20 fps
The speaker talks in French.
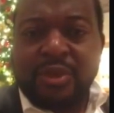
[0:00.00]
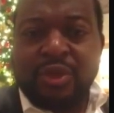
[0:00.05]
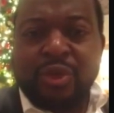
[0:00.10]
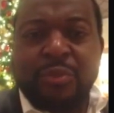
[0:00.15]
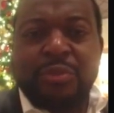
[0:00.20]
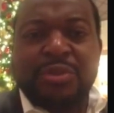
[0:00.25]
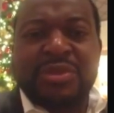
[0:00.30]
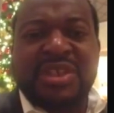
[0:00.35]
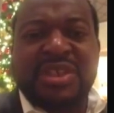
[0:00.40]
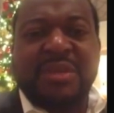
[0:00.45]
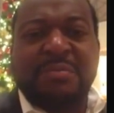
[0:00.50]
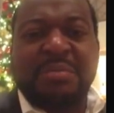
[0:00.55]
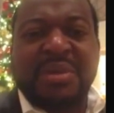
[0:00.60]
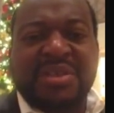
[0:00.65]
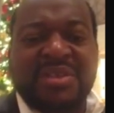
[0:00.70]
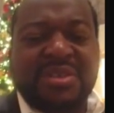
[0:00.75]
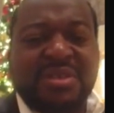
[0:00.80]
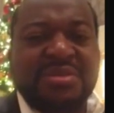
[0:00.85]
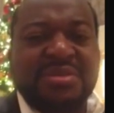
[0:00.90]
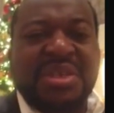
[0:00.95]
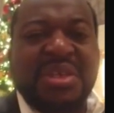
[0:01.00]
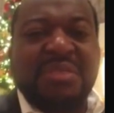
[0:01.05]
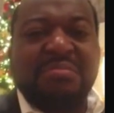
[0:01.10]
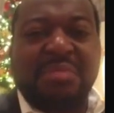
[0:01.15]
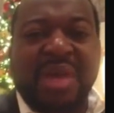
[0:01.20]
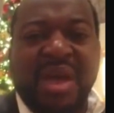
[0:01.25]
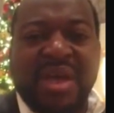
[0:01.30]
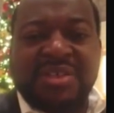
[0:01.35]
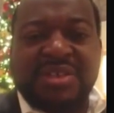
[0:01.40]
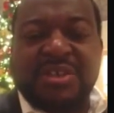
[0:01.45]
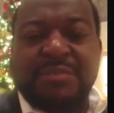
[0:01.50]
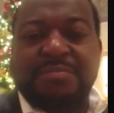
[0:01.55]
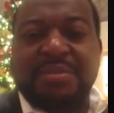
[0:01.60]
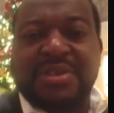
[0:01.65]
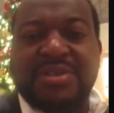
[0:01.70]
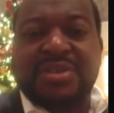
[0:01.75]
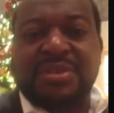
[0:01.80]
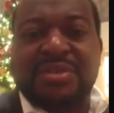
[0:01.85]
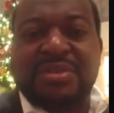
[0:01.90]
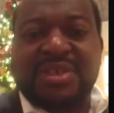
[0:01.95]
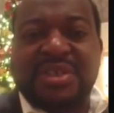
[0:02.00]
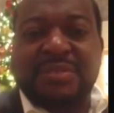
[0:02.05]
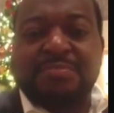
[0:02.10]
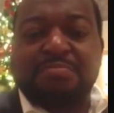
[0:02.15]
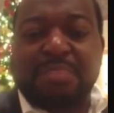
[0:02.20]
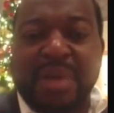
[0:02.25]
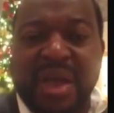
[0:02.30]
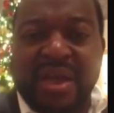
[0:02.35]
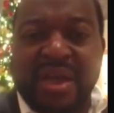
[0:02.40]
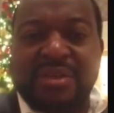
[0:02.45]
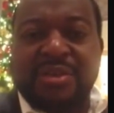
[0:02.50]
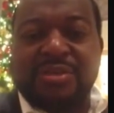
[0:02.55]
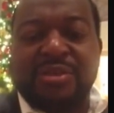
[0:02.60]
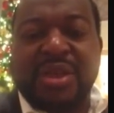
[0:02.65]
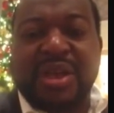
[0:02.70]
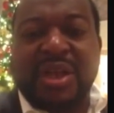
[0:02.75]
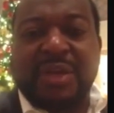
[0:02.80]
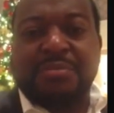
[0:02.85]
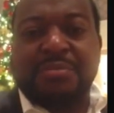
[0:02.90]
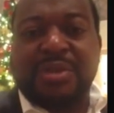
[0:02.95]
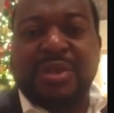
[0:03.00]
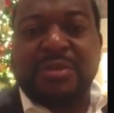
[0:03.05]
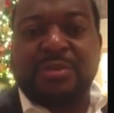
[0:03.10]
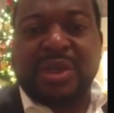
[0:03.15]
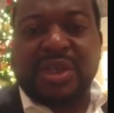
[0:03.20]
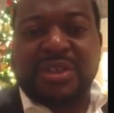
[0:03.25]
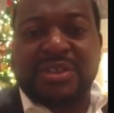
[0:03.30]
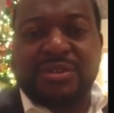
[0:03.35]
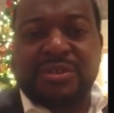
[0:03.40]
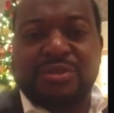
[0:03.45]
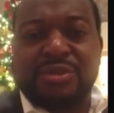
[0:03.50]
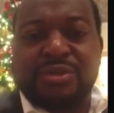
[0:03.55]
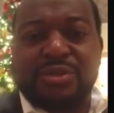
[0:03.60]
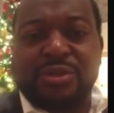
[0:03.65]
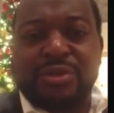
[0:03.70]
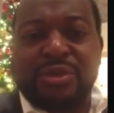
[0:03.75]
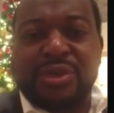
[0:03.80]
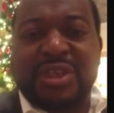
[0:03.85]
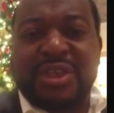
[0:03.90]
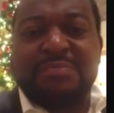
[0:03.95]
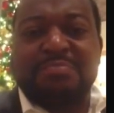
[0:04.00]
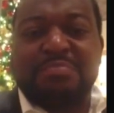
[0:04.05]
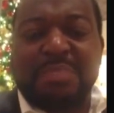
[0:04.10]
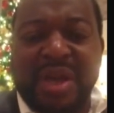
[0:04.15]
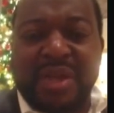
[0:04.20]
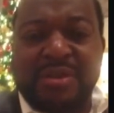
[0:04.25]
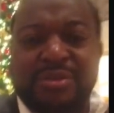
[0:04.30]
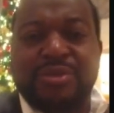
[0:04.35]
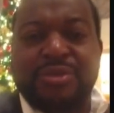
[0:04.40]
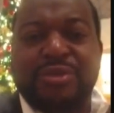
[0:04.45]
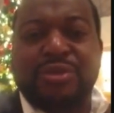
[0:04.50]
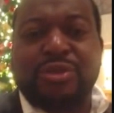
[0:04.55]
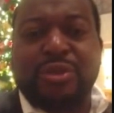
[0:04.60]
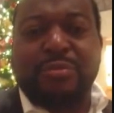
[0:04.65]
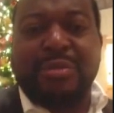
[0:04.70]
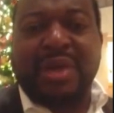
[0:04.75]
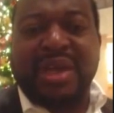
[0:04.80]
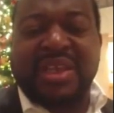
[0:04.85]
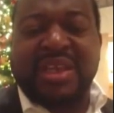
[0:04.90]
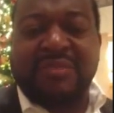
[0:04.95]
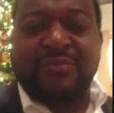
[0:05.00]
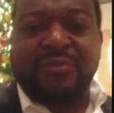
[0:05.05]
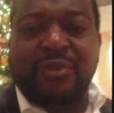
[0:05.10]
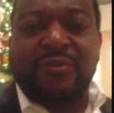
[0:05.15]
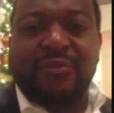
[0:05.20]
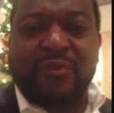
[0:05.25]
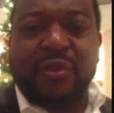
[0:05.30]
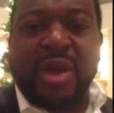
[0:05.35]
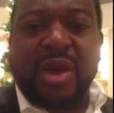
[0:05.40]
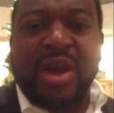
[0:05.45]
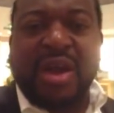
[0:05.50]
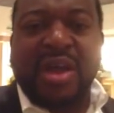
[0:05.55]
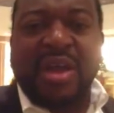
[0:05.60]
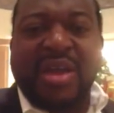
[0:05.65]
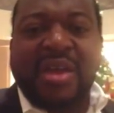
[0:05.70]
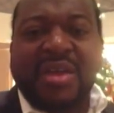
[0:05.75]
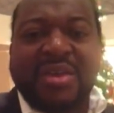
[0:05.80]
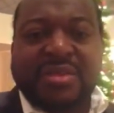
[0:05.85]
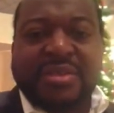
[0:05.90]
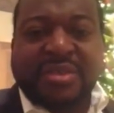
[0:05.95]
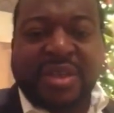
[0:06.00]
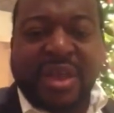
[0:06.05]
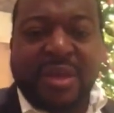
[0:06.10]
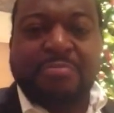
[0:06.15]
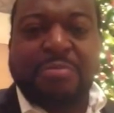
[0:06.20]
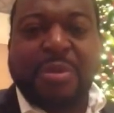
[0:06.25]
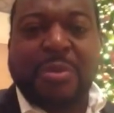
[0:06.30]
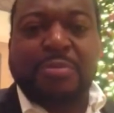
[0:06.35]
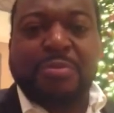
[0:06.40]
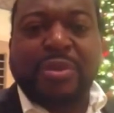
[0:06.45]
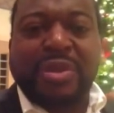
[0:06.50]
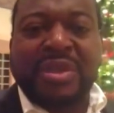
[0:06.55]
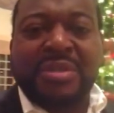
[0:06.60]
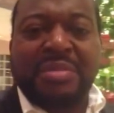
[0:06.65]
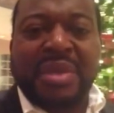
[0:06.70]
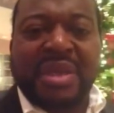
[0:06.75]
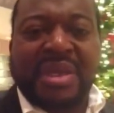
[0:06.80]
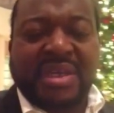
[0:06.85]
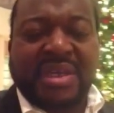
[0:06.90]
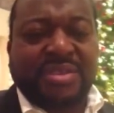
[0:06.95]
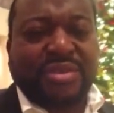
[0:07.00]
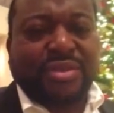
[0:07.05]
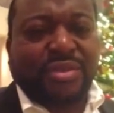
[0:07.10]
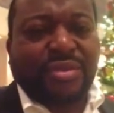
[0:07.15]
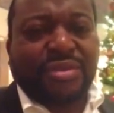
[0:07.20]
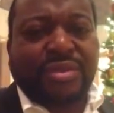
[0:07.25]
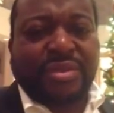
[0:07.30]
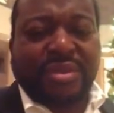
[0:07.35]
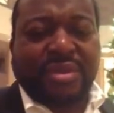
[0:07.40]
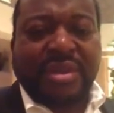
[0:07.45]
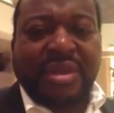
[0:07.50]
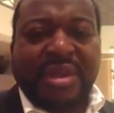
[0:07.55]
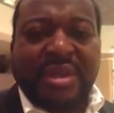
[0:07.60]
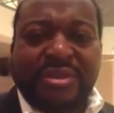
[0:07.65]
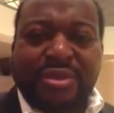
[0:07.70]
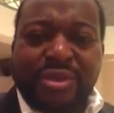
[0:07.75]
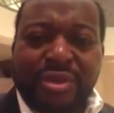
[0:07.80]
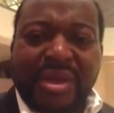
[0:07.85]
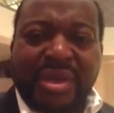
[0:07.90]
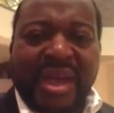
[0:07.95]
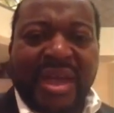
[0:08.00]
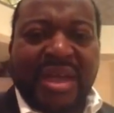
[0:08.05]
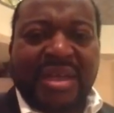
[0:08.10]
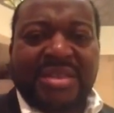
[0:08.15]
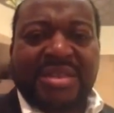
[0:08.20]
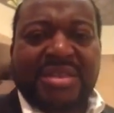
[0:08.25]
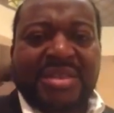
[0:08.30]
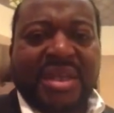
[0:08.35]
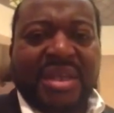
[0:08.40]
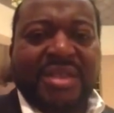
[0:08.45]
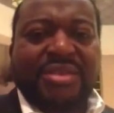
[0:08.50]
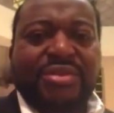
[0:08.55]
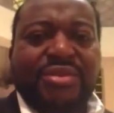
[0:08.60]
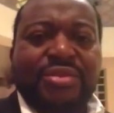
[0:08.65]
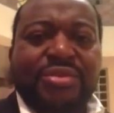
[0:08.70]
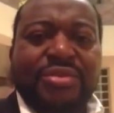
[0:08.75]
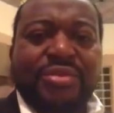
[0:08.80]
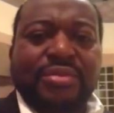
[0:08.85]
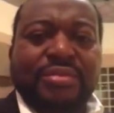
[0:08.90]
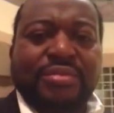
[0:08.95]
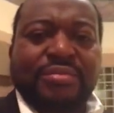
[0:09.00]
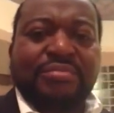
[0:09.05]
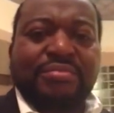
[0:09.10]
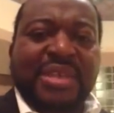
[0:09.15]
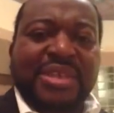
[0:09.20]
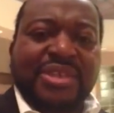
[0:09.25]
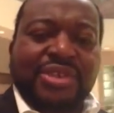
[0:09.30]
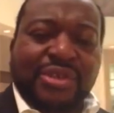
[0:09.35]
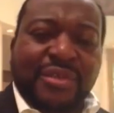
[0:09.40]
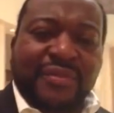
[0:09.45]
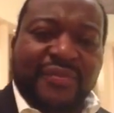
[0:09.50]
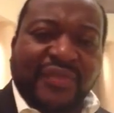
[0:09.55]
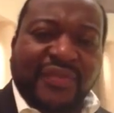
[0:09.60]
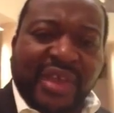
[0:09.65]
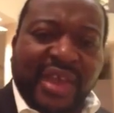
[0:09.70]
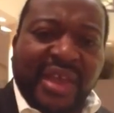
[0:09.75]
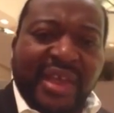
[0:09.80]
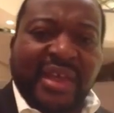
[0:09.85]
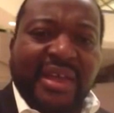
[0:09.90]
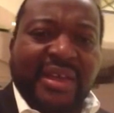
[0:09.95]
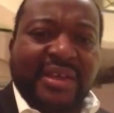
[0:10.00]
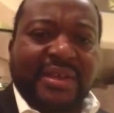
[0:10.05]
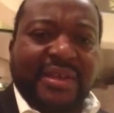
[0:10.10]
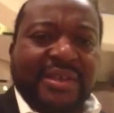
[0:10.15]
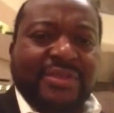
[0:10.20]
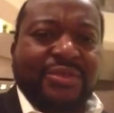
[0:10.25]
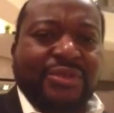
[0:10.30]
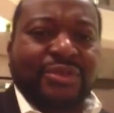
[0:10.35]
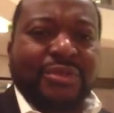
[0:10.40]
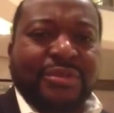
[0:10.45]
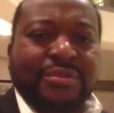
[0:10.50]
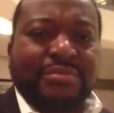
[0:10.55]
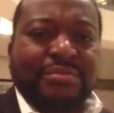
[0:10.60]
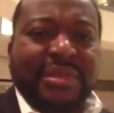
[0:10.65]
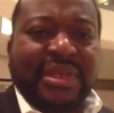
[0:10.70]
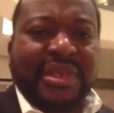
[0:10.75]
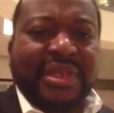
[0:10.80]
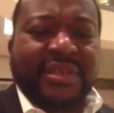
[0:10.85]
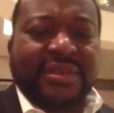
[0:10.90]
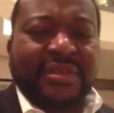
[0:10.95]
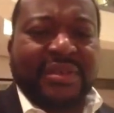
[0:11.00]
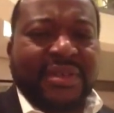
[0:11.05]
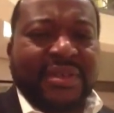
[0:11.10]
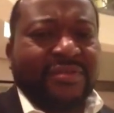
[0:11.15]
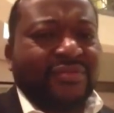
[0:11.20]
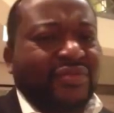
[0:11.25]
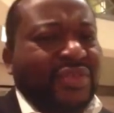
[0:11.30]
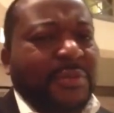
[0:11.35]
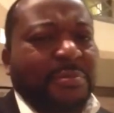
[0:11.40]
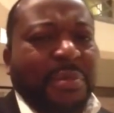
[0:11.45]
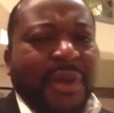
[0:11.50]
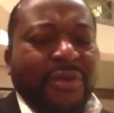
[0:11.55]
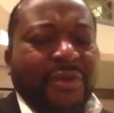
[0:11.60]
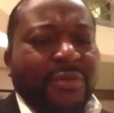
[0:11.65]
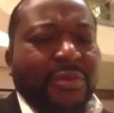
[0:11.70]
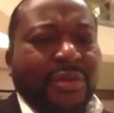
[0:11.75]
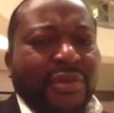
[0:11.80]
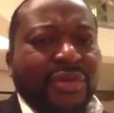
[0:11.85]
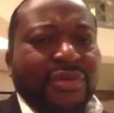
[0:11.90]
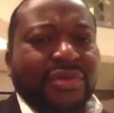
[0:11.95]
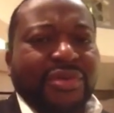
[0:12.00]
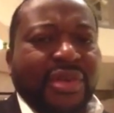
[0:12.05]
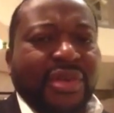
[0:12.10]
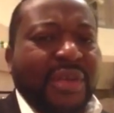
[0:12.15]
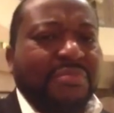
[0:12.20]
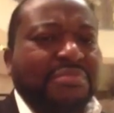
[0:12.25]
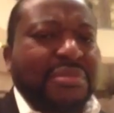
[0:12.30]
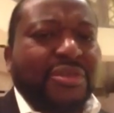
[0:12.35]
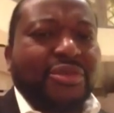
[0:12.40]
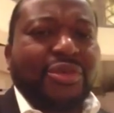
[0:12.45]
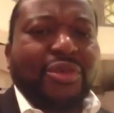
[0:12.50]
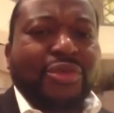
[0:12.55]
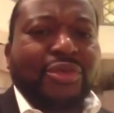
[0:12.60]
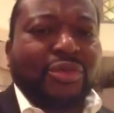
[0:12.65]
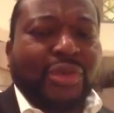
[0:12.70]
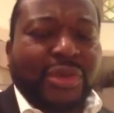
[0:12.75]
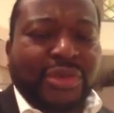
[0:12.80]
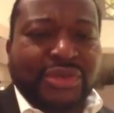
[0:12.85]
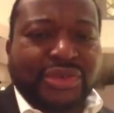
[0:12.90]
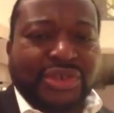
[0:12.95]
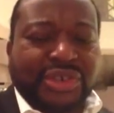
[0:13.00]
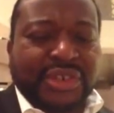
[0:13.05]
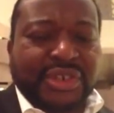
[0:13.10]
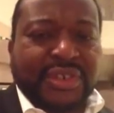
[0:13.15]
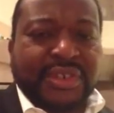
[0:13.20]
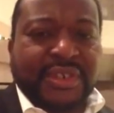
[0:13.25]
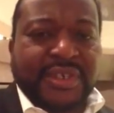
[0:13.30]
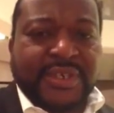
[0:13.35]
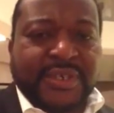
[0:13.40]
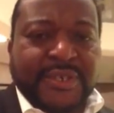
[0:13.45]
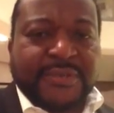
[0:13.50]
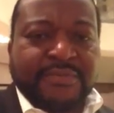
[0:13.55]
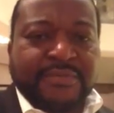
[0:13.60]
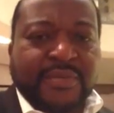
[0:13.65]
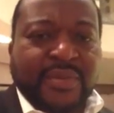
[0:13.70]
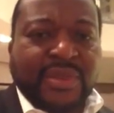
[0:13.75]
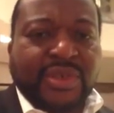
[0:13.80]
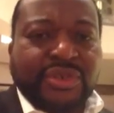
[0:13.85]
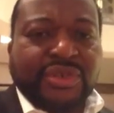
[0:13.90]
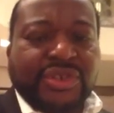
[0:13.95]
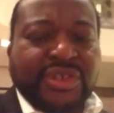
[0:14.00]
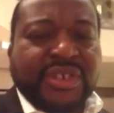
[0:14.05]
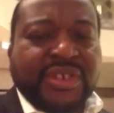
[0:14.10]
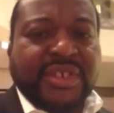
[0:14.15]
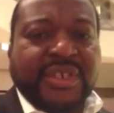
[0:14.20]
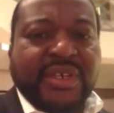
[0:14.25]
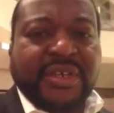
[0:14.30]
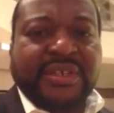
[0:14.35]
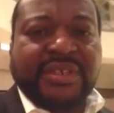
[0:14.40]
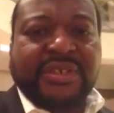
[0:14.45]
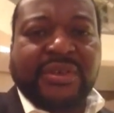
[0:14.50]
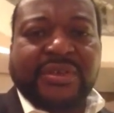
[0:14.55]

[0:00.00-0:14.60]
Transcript: composé de personnes qui marchent, des personnes qui parlent de la République démocratique du Congo, qui parlent du combat, qui veulent voir un peuple libéré. Donc, euh, de grâce à tous mes jeunes frères, toutes mes... Vous n'êtes pas nombreux, il y en a peut-être deux ou trois que j'ai, que j'ai euh,